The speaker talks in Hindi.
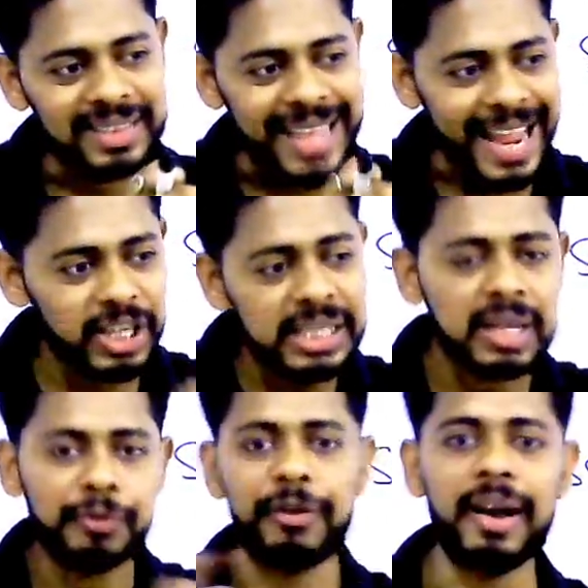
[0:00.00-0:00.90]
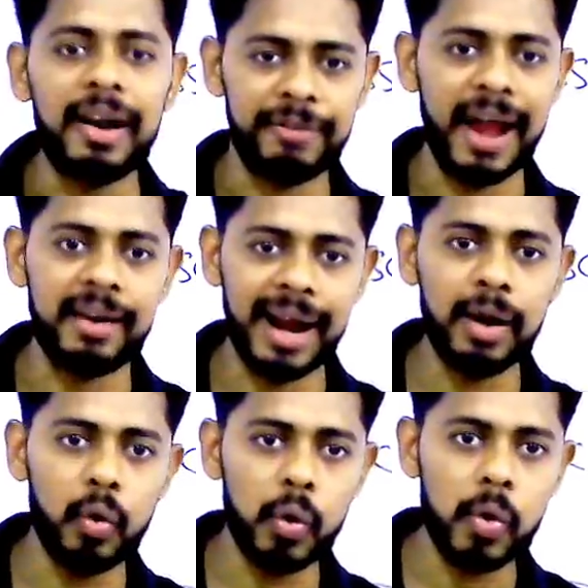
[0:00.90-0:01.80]
तेजी से फैल रहा है
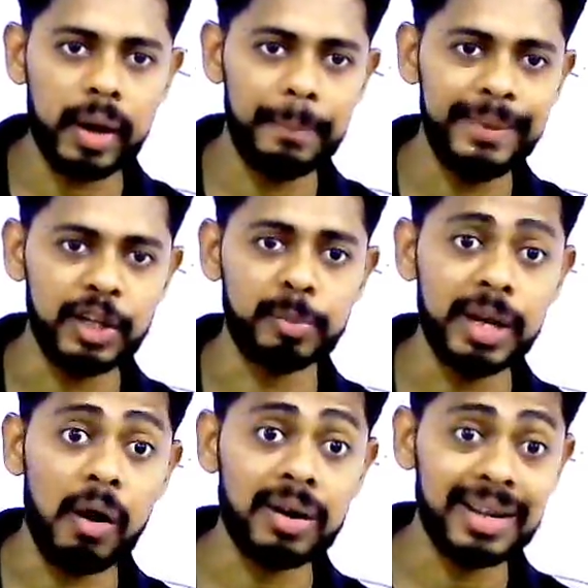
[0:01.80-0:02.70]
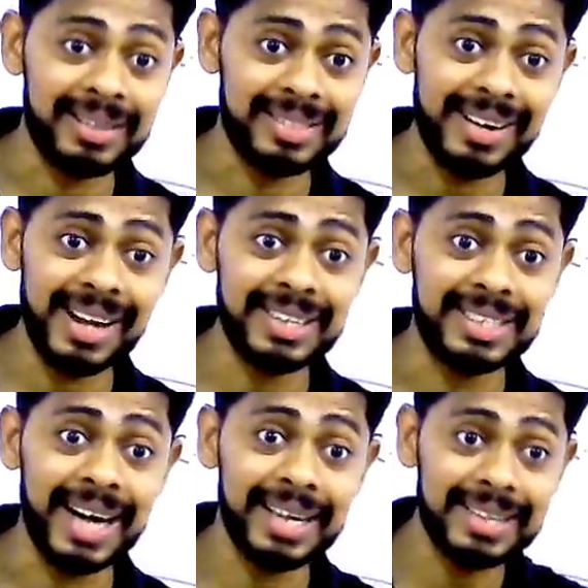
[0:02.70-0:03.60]
लोगों के बीच में और इतना
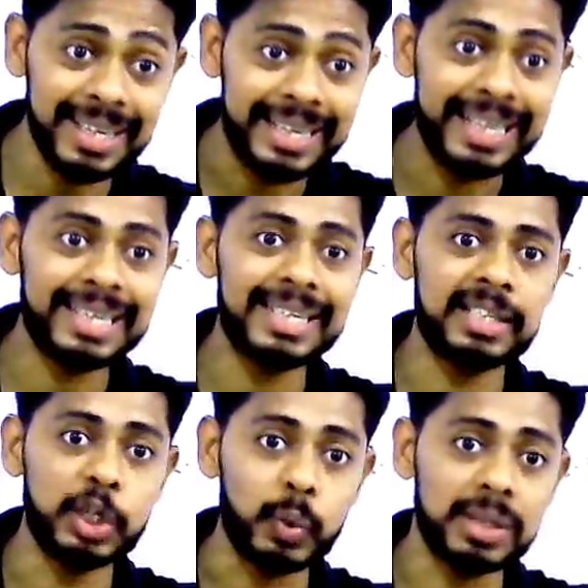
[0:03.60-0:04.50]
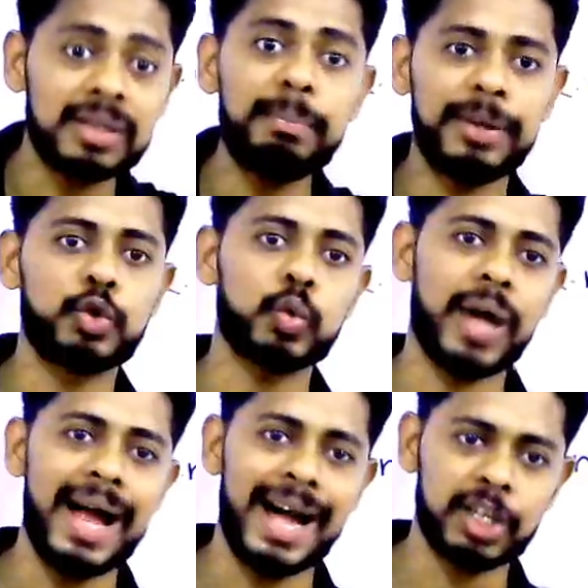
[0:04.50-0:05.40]
ज्यादा डेंजरस सिचुएशन बन
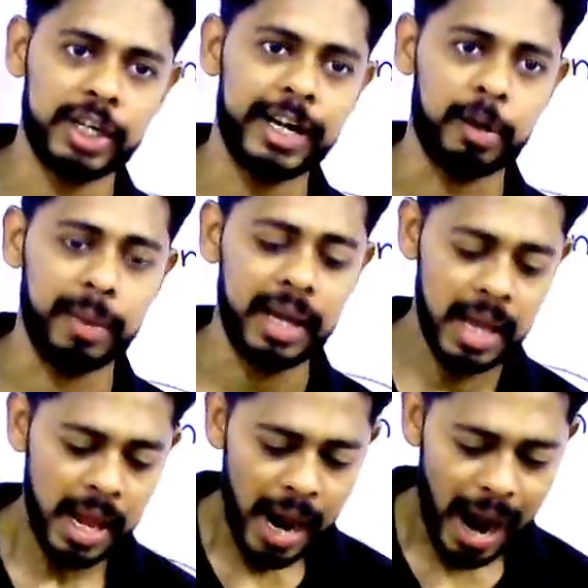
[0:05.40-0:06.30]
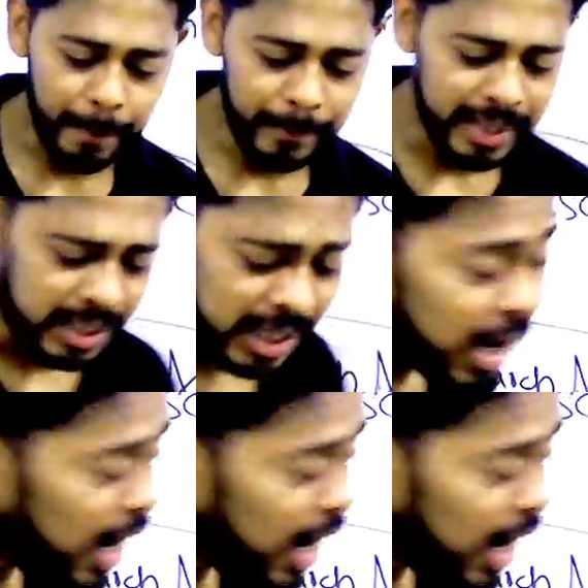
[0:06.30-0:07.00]
चुका है आज के डेट में आप इससे